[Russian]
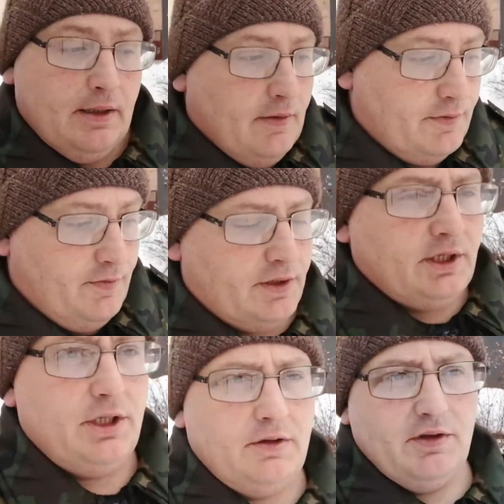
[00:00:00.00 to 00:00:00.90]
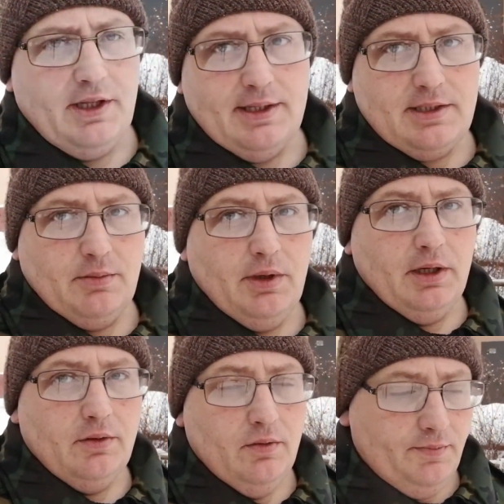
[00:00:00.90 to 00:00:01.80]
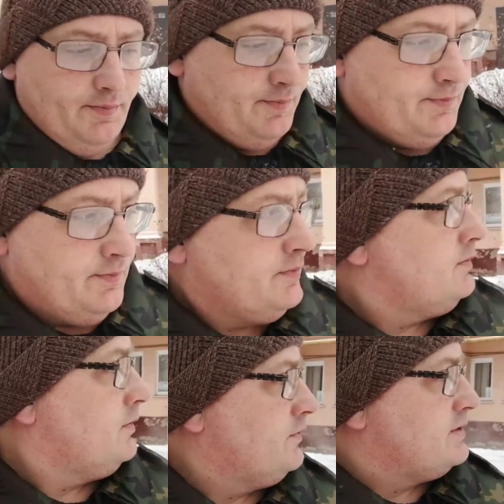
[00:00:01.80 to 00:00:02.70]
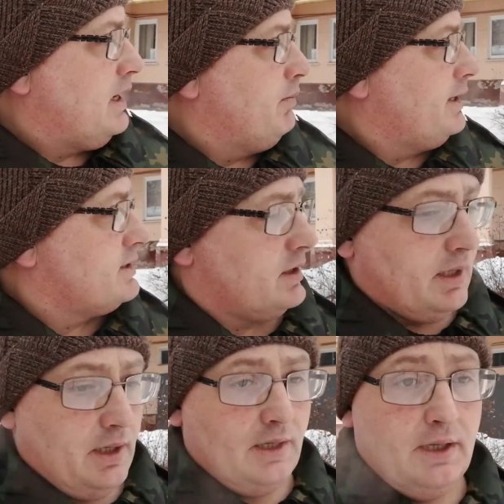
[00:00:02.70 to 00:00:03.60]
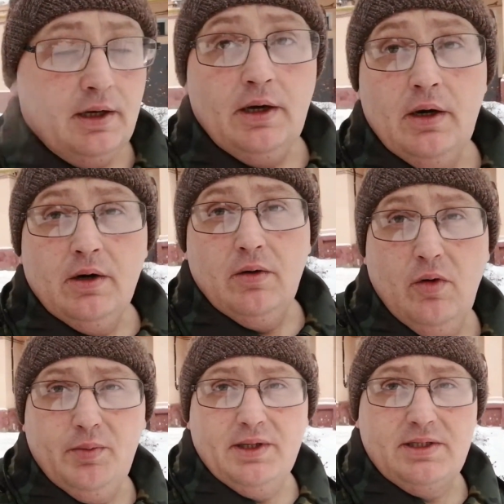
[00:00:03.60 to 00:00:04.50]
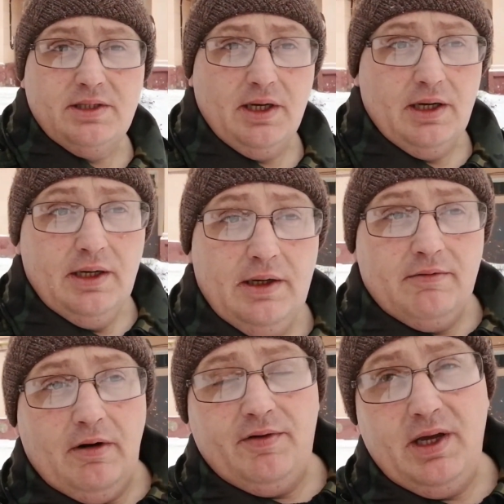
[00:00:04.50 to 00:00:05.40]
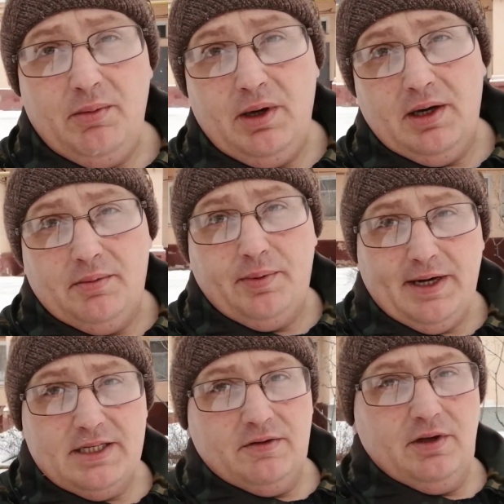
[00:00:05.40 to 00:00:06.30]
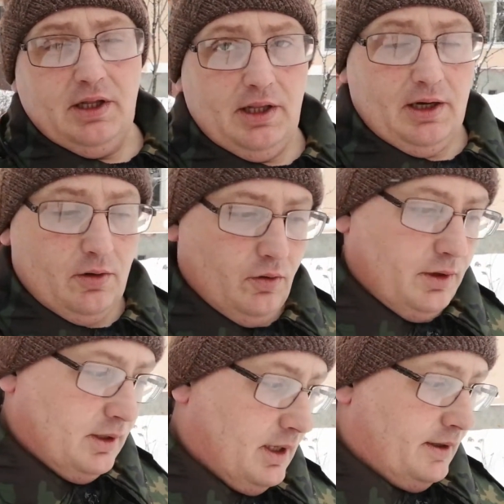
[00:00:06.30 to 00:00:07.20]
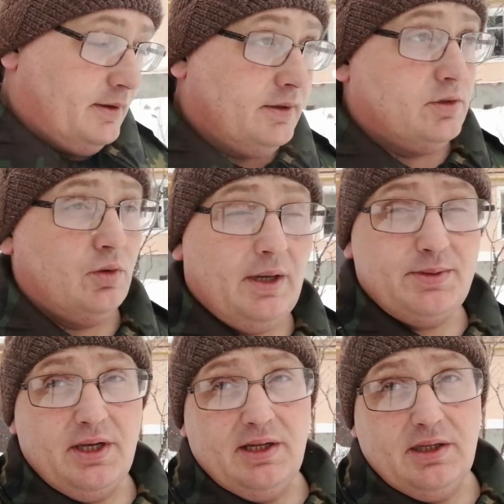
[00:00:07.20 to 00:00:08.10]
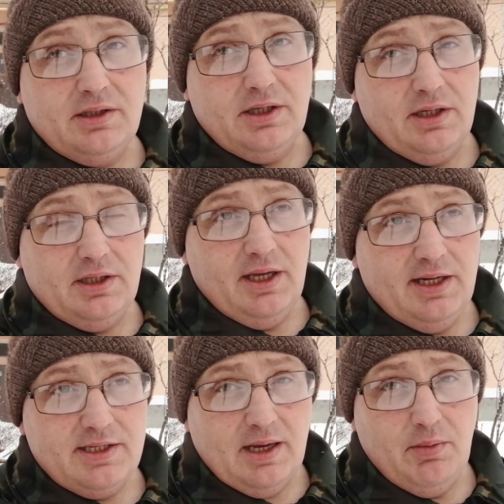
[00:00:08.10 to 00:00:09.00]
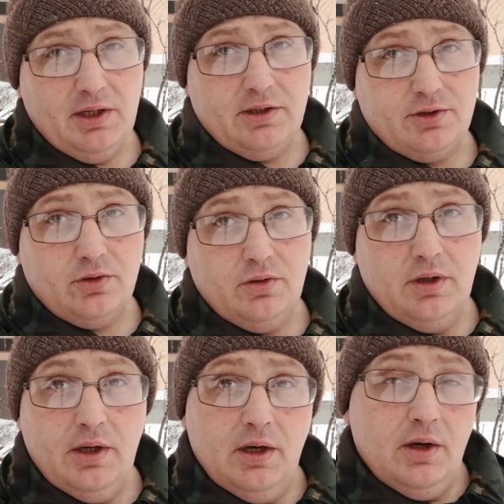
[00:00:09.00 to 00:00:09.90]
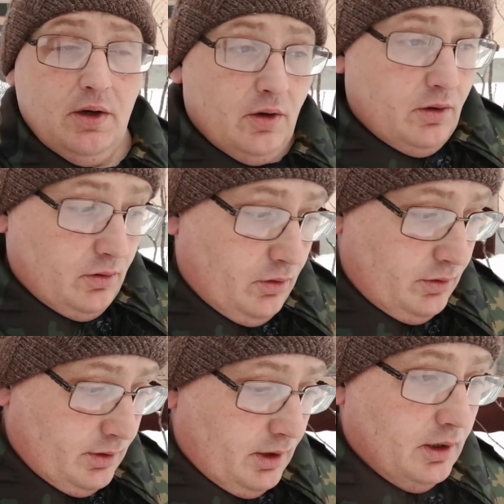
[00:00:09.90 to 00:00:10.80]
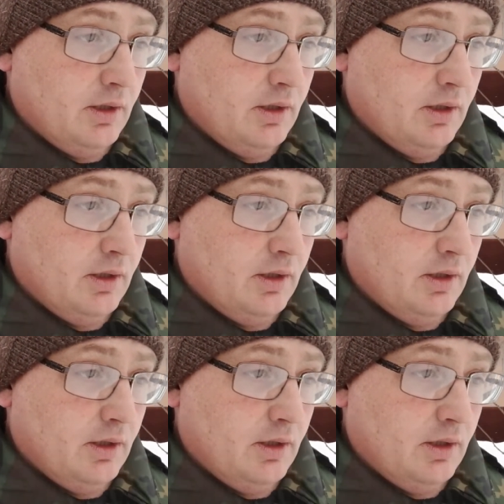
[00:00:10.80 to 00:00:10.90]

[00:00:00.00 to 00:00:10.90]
В 2019 году в Самарской области во время празднования Дня города Зураб Церетели заметил, что он